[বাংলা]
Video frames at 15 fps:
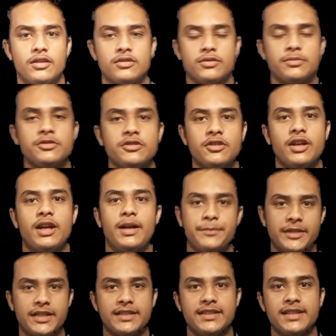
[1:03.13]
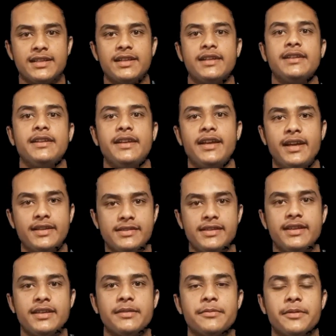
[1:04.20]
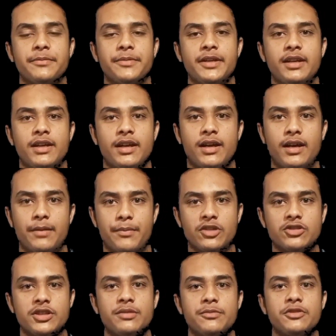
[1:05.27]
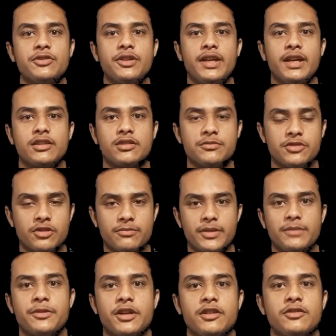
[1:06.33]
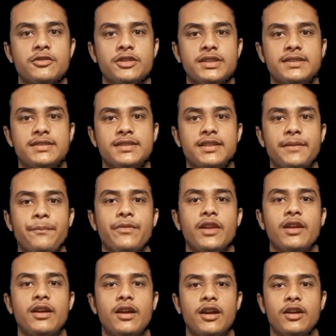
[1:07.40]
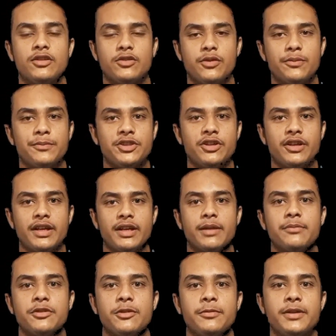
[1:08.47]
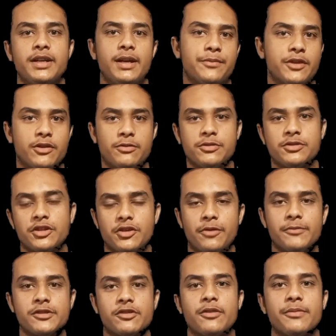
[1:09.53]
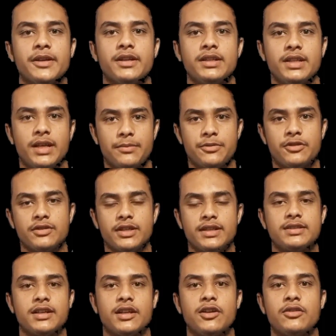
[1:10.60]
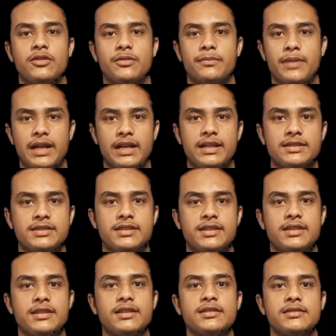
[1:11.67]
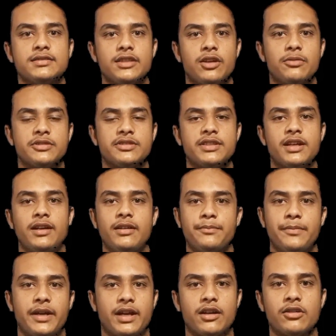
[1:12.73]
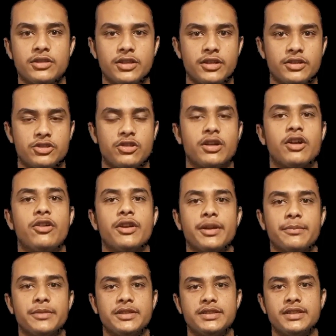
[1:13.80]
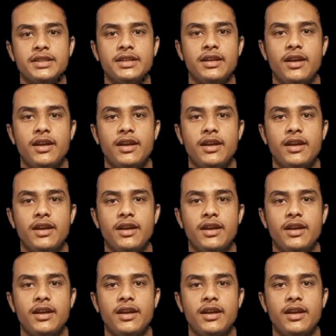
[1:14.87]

তো বন্ধুরা আপনারা দেখলেন এআই দিয়ে কিভাবে মানুষের মতোই একদম সংবাদ পড়ানো হইতেছে তো বিষয়টা কেমন হবে আপনারা অবশ্যই কমেন্ট করবেন এবং এছাড়াও বাংলাদেশের যে অবস্থা বেকারত্বের সংখ্যা অনেক বেশি